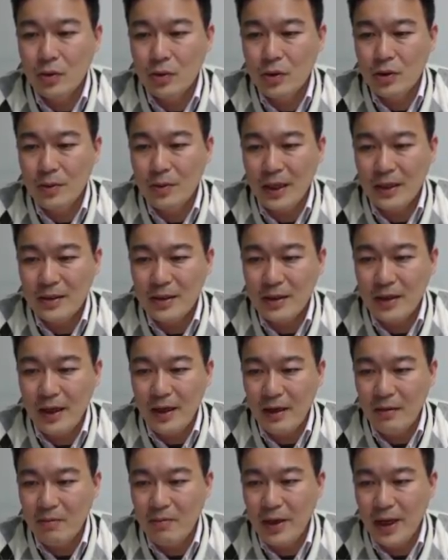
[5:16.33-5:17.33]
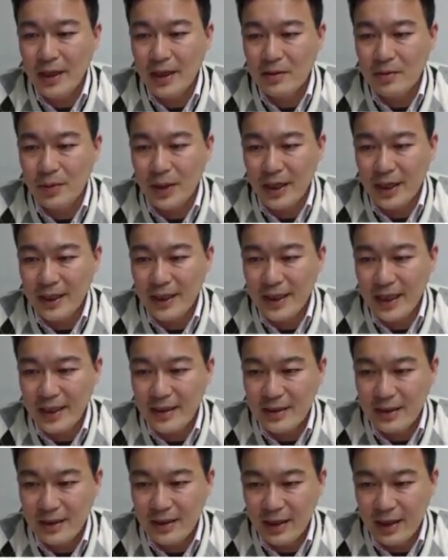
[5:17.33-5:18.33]
我就把这个 Mmax 把它
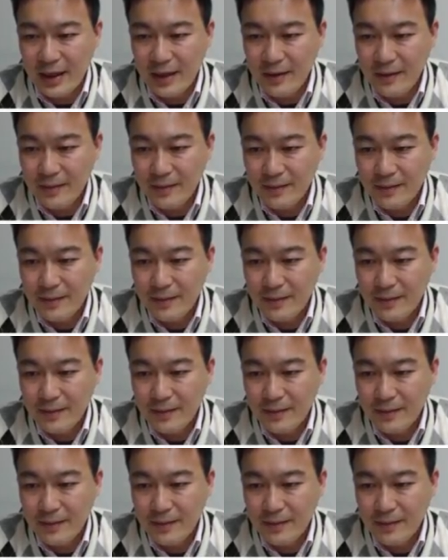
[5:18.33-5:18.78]
带进来，